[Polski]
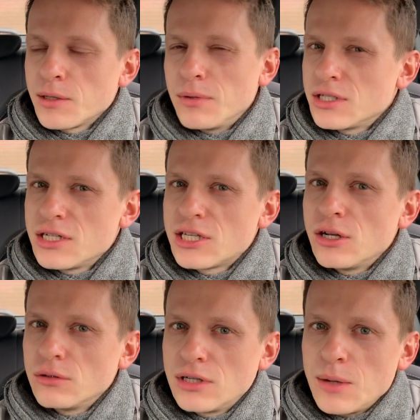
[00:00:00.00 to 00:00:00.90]
Chyba 6
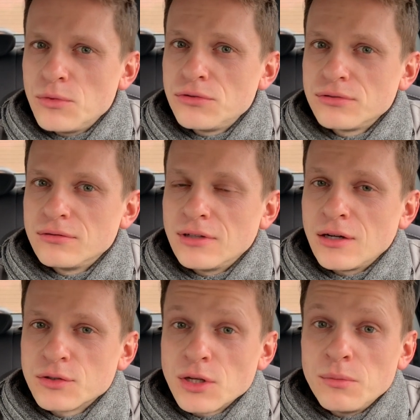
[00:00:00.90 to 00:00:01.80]
kg
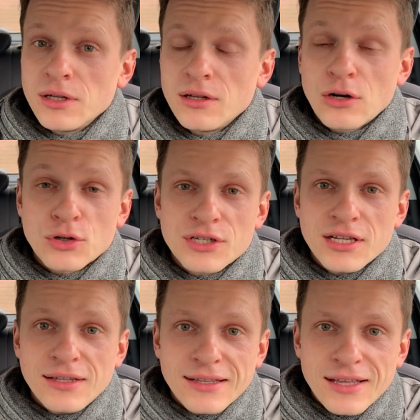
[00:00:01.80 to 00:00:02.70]
na osobę
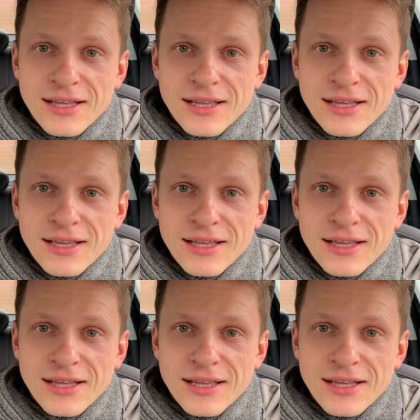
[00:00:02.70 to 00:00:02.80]
rocznie